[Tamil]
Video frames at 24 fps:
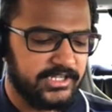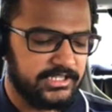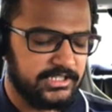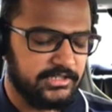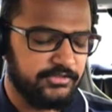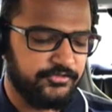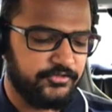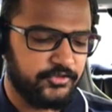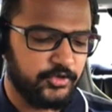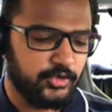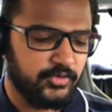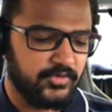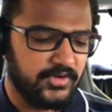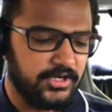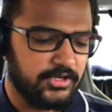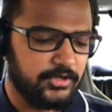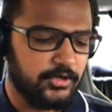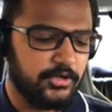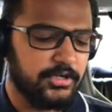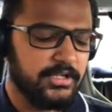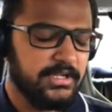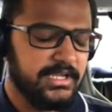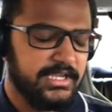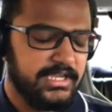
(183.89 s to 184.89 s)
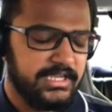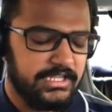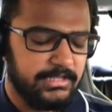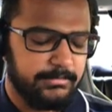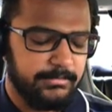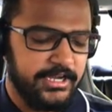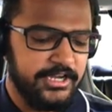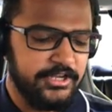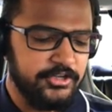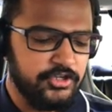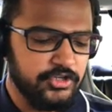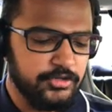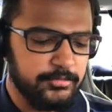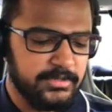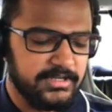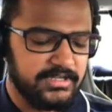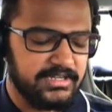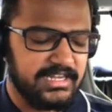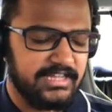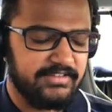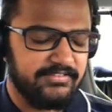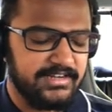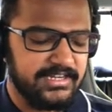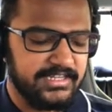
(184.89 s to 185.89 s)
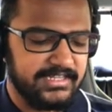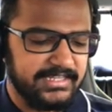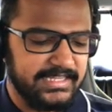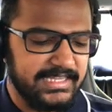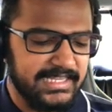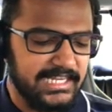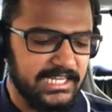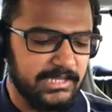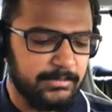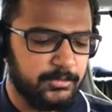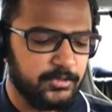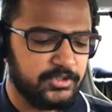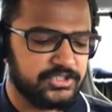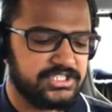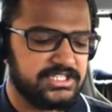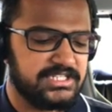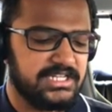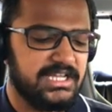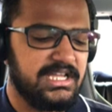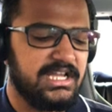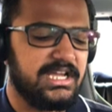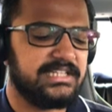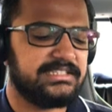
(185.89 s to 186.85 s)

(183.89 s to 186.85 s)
தான் ஃப்ளோ ஆகும் இந்த மெயின் டியூபுக்கு லெவல் கீழே போச்சுன்னா